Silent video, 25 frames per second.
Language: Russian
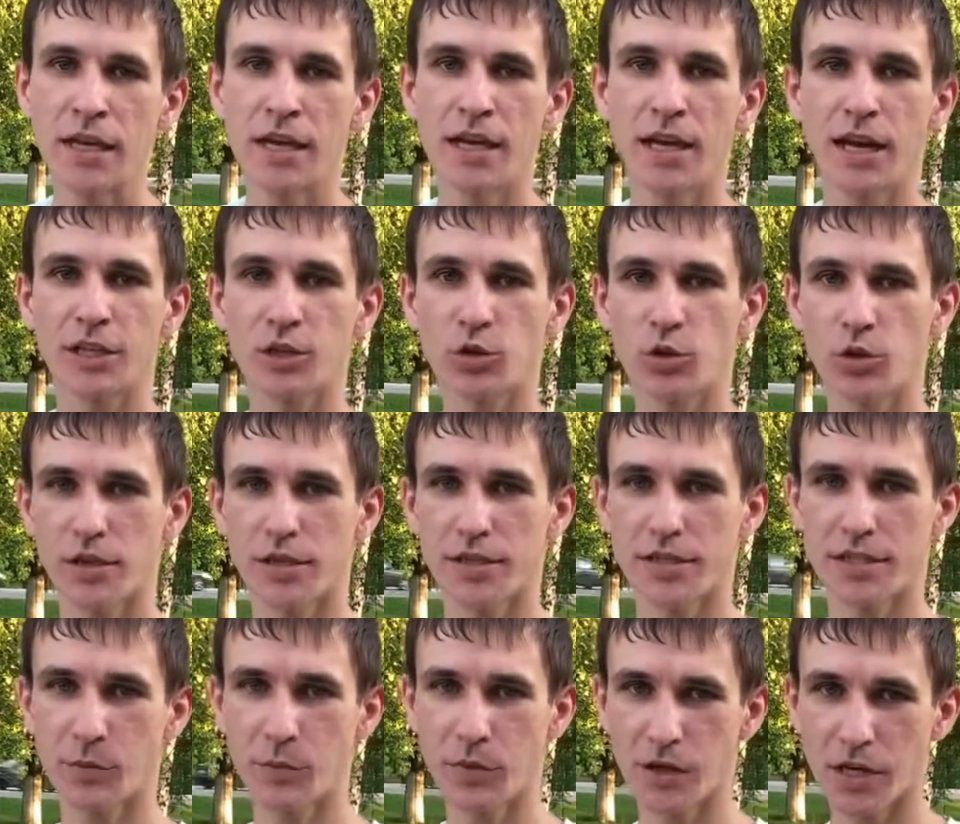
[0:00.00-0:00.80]
которые
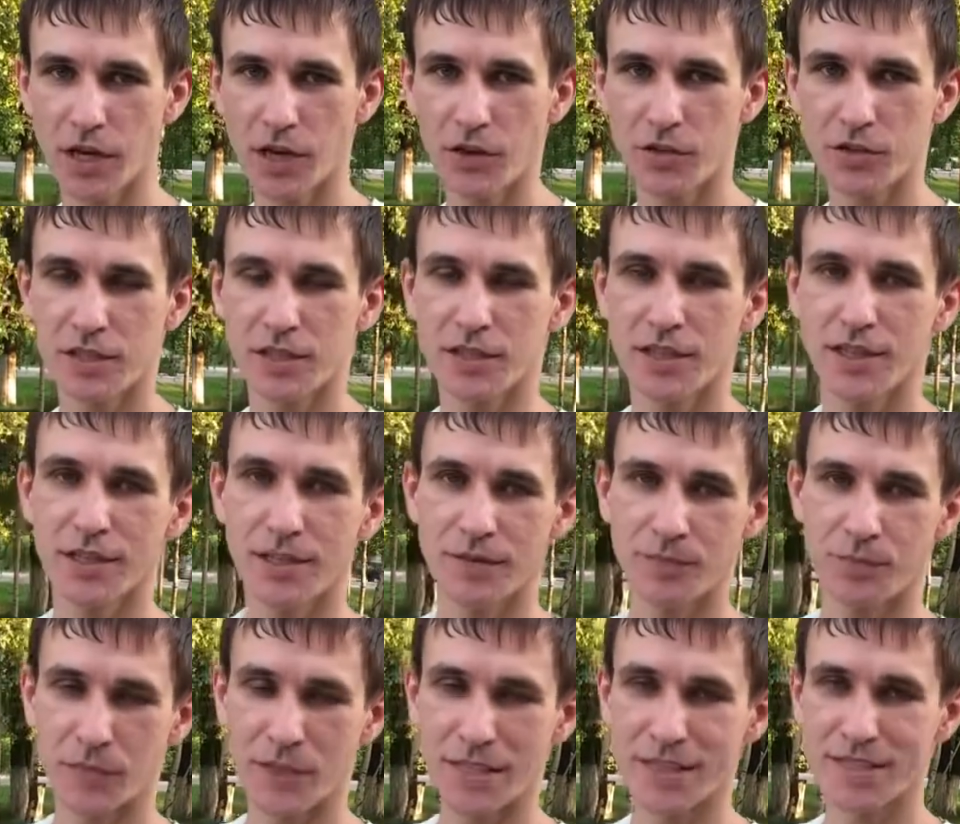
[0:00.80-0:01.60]
замеряются на,
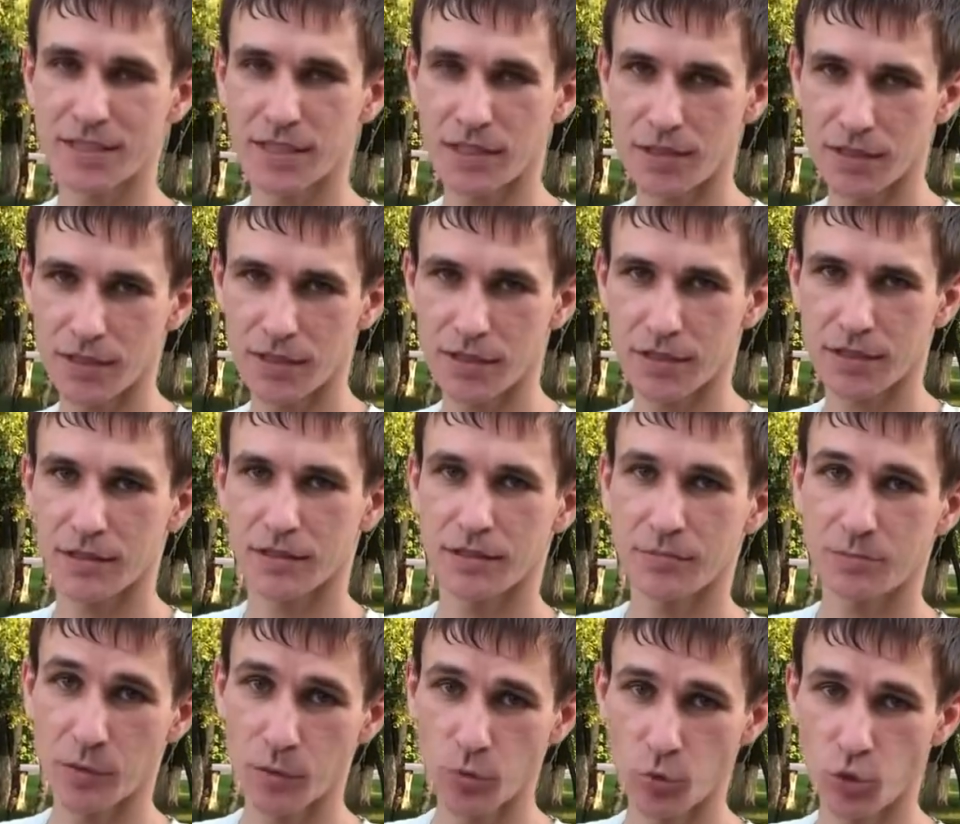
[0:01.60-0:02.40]
на стендах
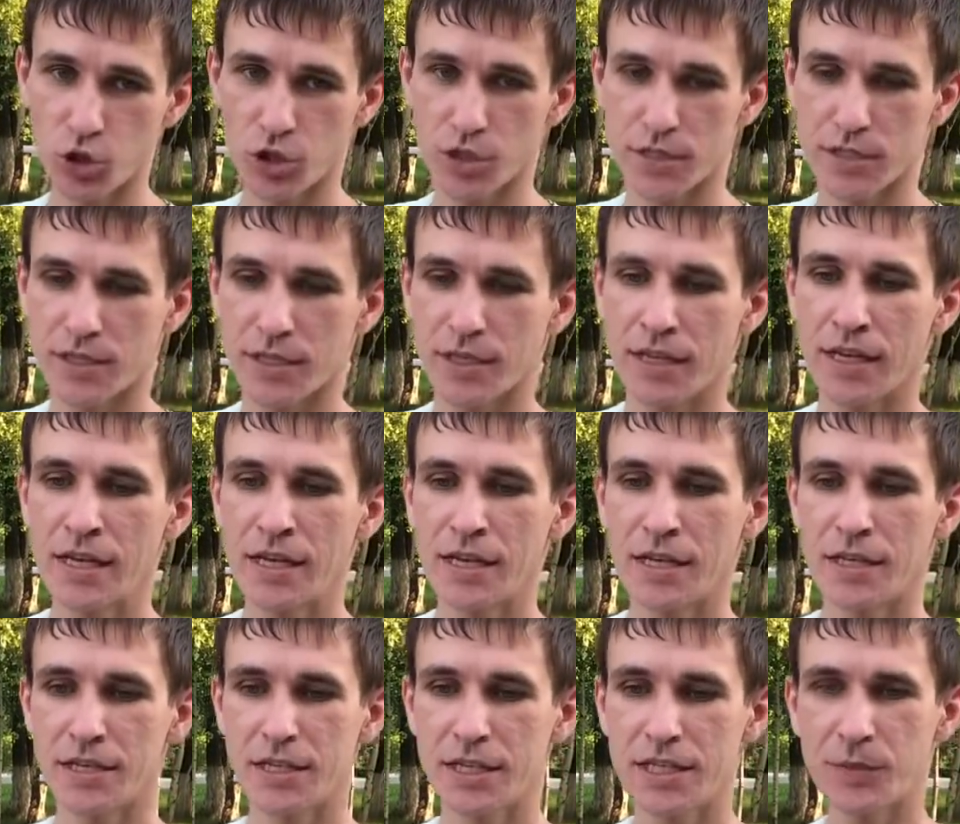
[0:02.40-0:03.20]
по мощности,
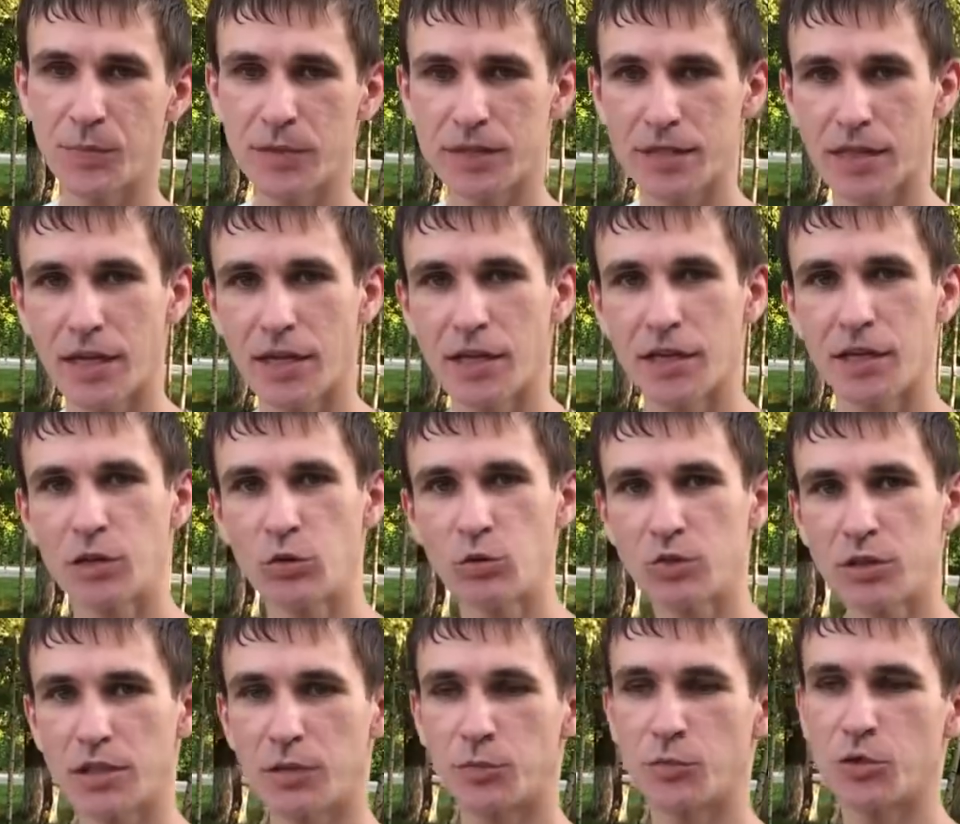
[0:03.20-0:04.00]
их специально
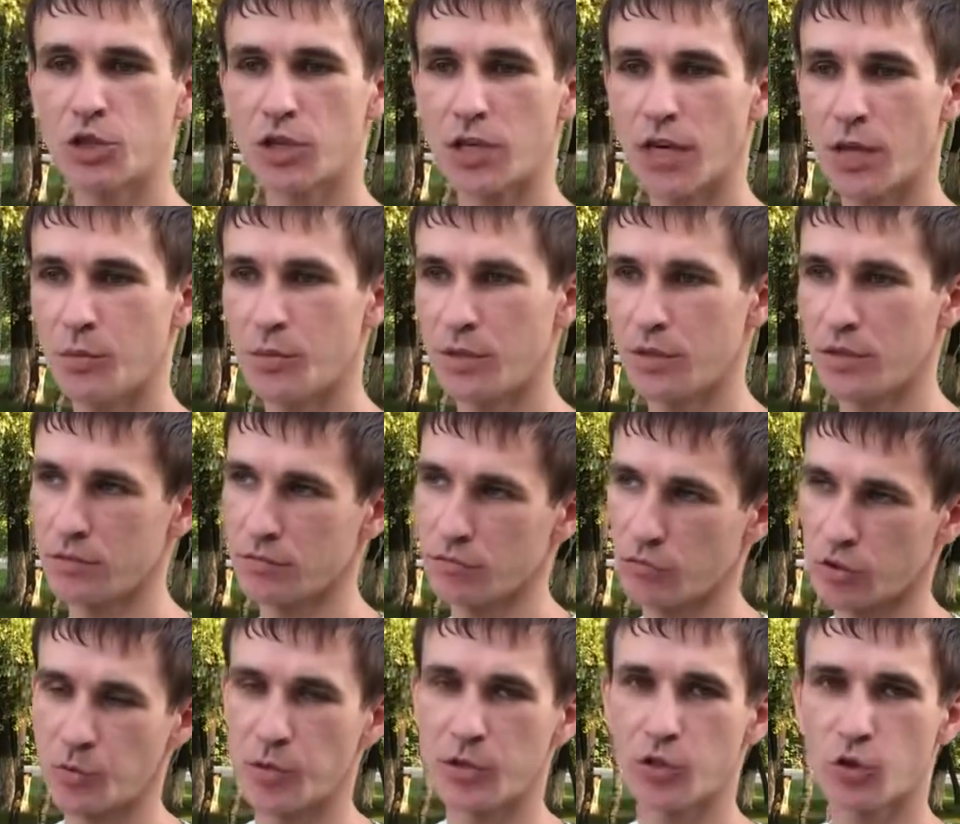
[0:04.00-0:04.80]
грузят
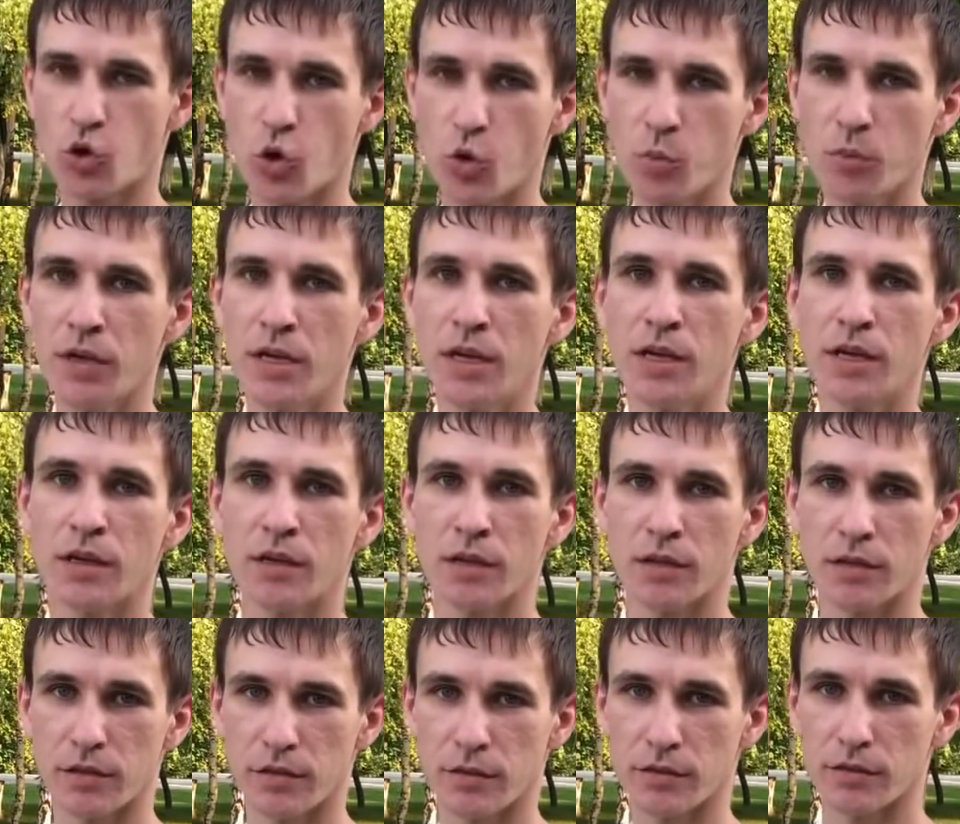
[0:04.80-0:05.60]
мешками с песком,
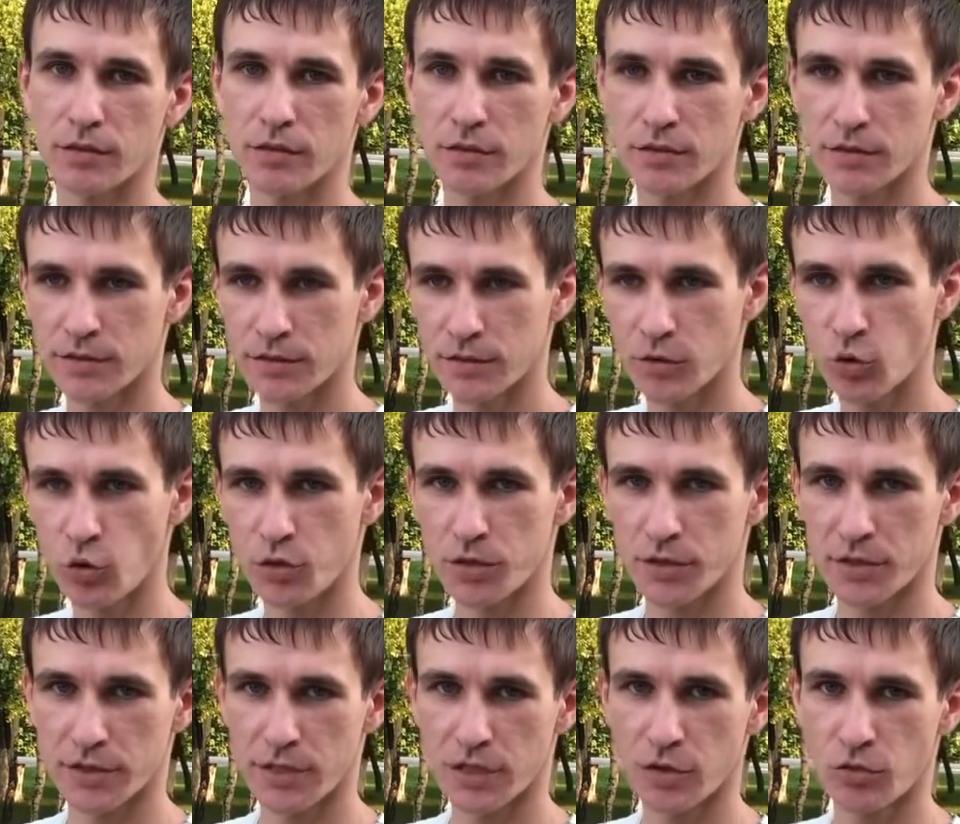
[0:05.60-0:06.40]

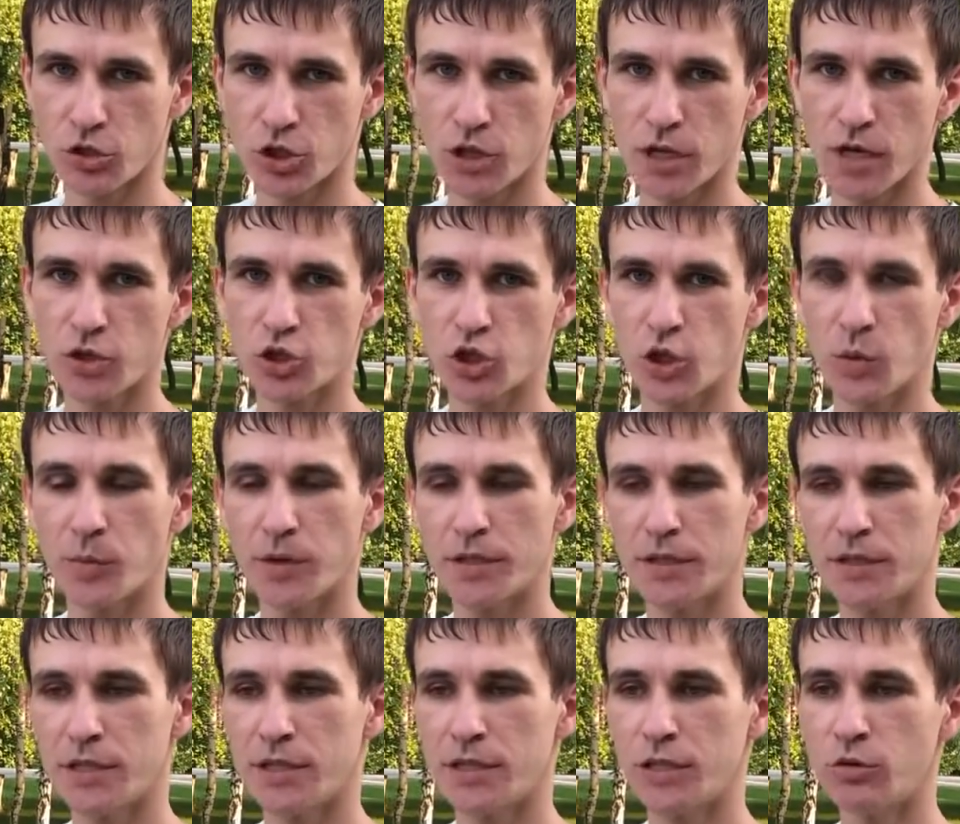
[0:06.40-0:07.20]
ось загружают, чтобы
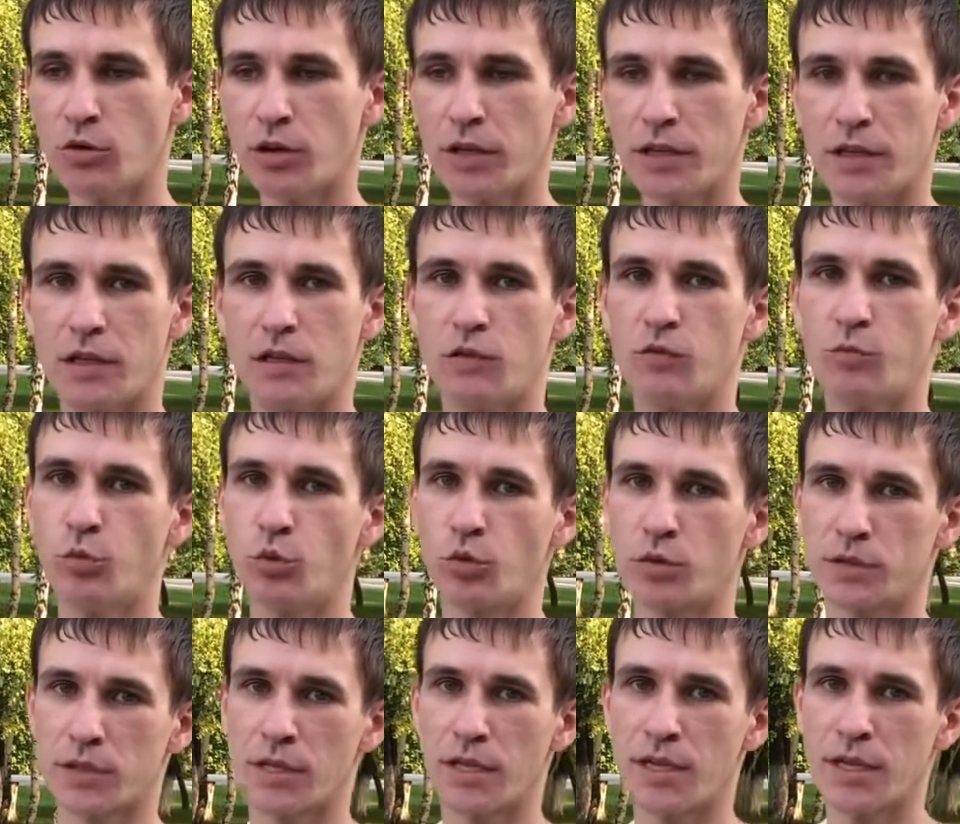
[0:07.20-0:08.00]
они не уходили в
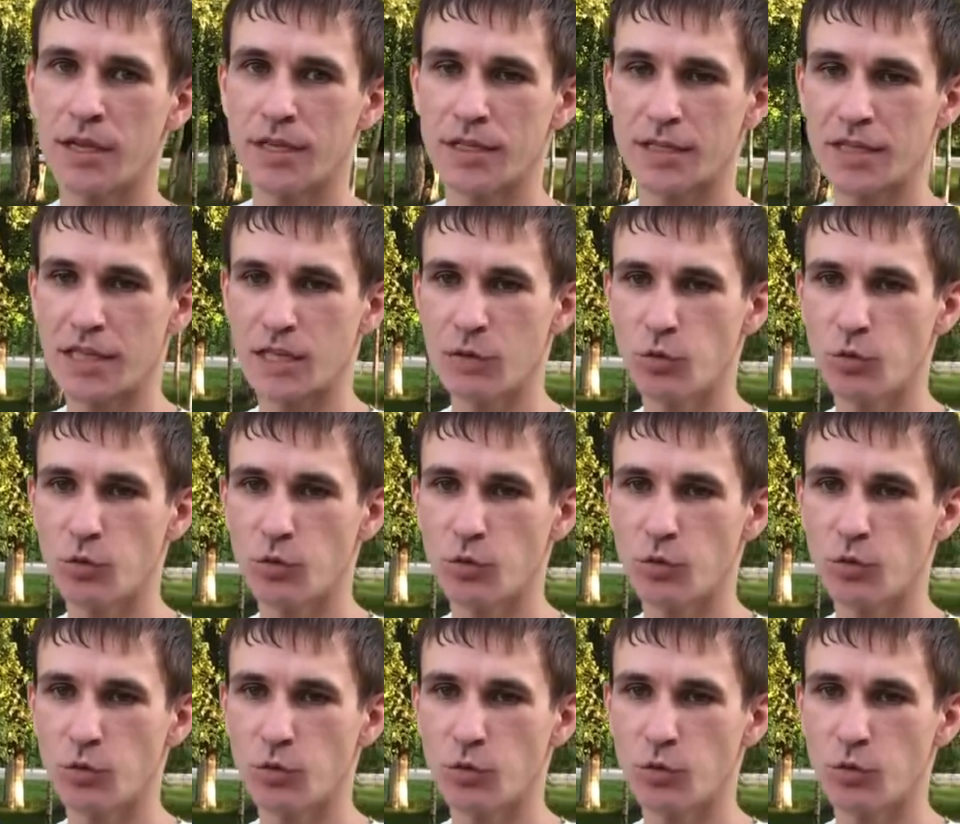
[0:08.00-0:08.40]
букс. Таким